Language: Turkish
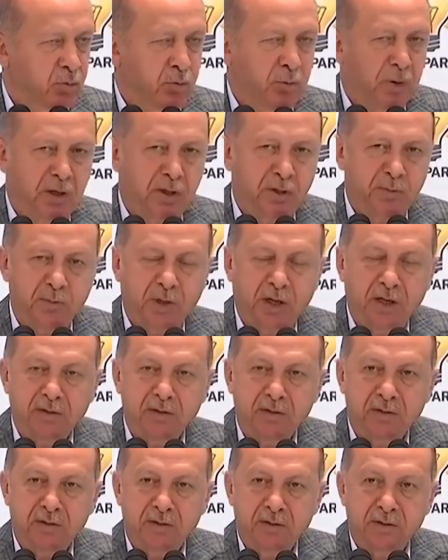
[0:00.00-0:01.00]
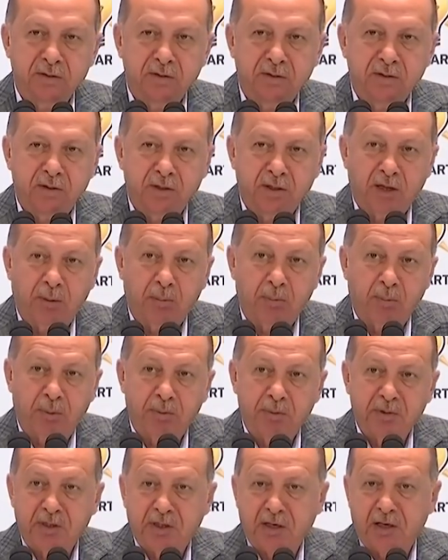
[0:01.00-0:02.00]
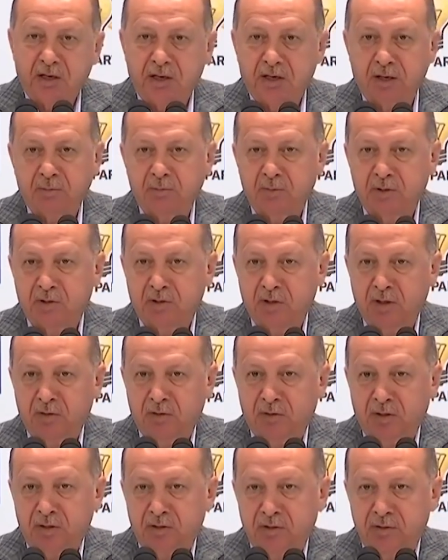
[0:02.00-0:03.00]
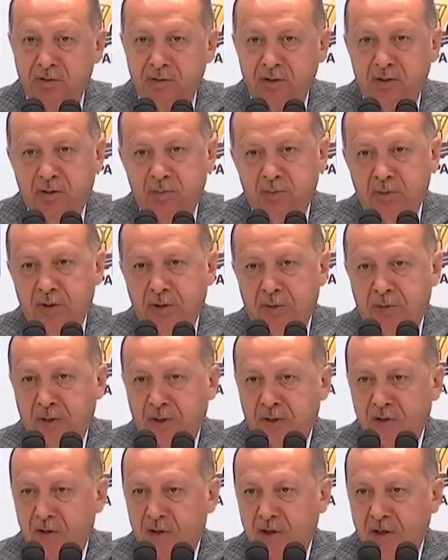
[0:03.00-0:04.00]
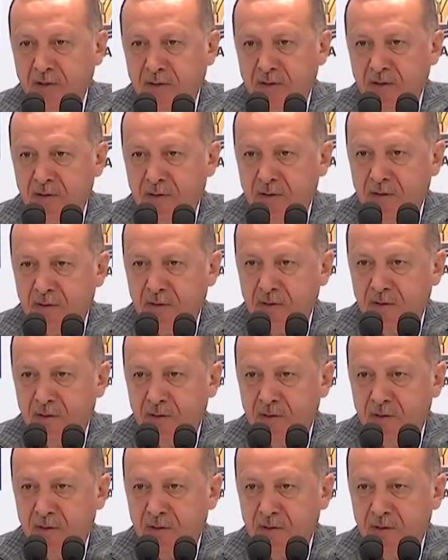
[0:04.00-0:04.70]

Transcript: Bu bakımdan yapmamız gereken bir şey var. İşimize bakacağız.